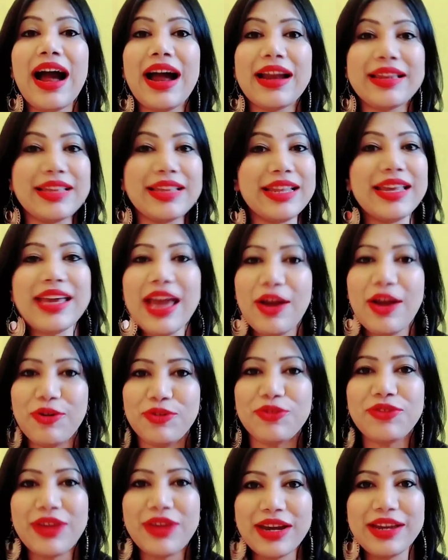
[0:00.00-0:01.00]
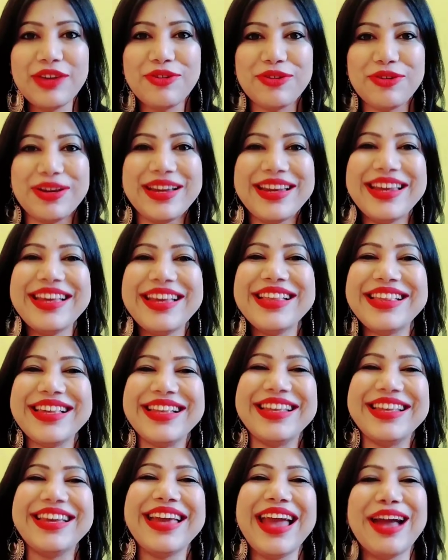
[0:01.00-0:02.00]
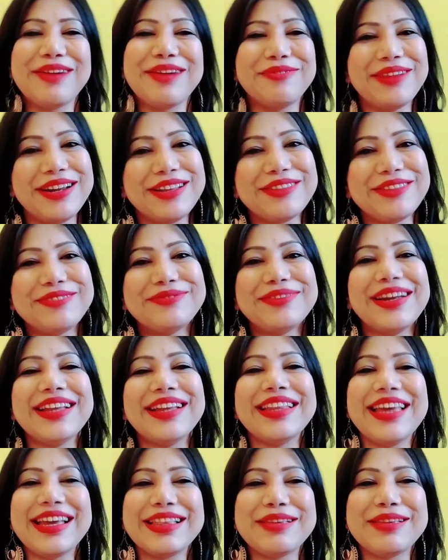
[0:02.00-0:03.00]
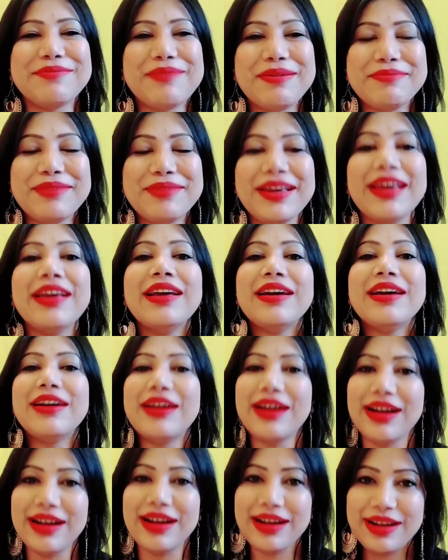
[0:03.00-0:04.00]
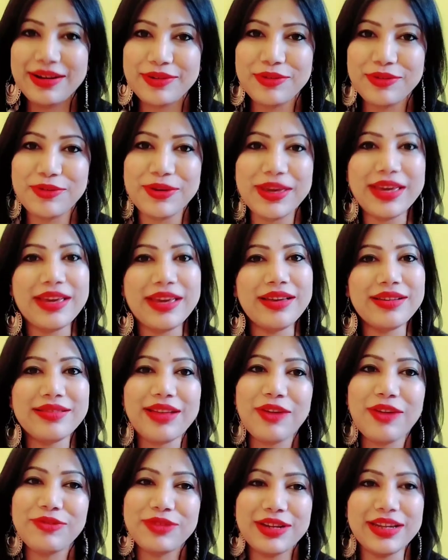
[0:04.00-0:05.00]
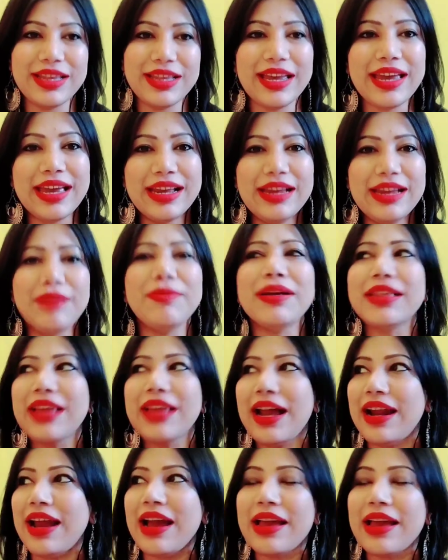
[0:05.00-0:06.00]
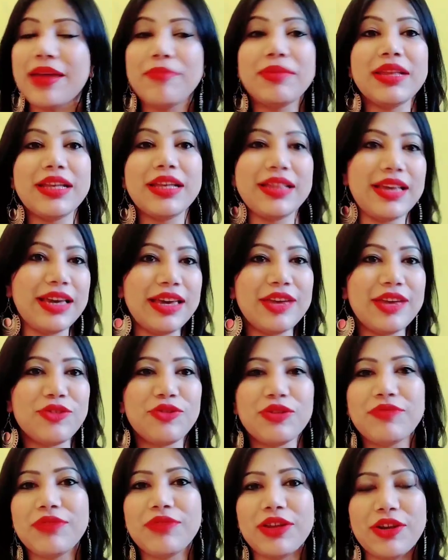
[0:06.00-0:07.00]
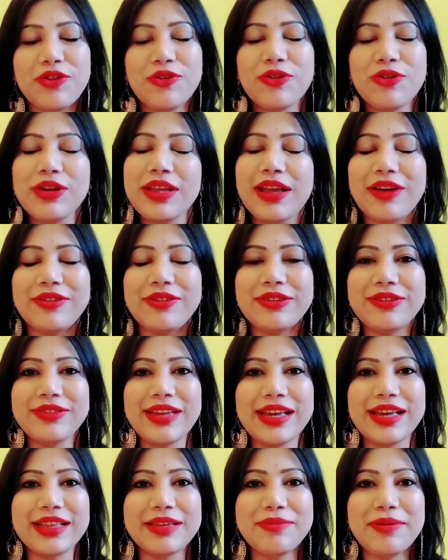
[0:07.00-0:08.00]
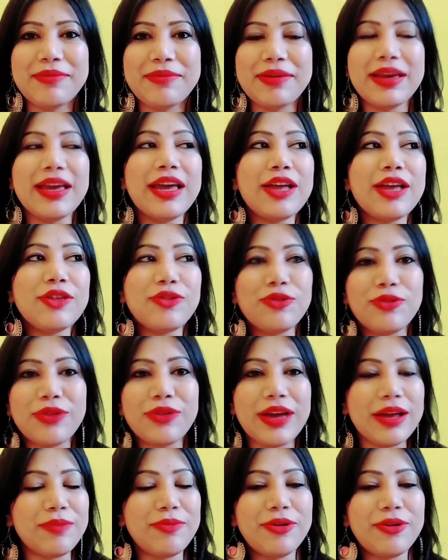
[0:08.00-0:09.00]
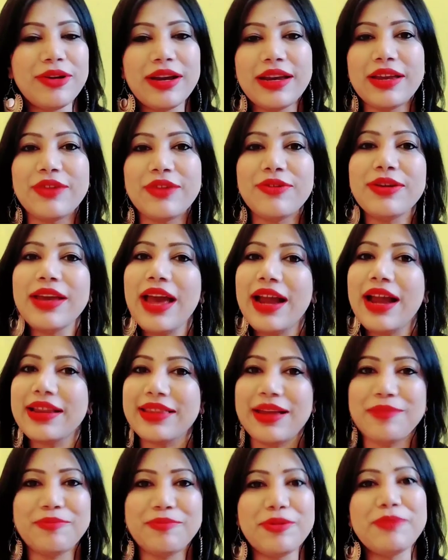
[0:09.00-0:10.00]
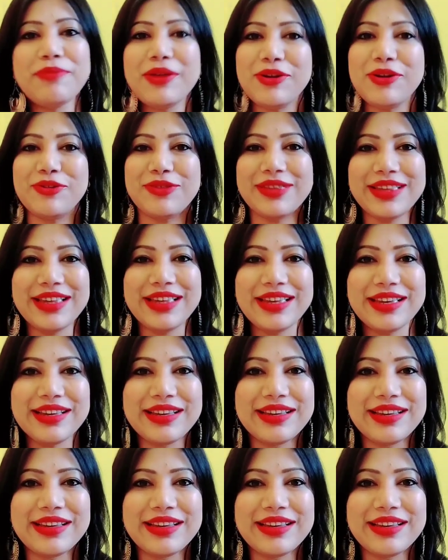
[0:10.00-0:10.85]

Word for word: আর চিনিকে এখনও রেডি করিনি চিনিকে একবারে তোমরা দেখতে পাবে ওই সাউথেনতে গেলে বা তার আগে আমি নিচে গিয়ে যদি ভিডিও করি তাহলেও দেখতে পাবে তো ওকে এরপর রেডি করি আর তারপর বেরোচ্ছি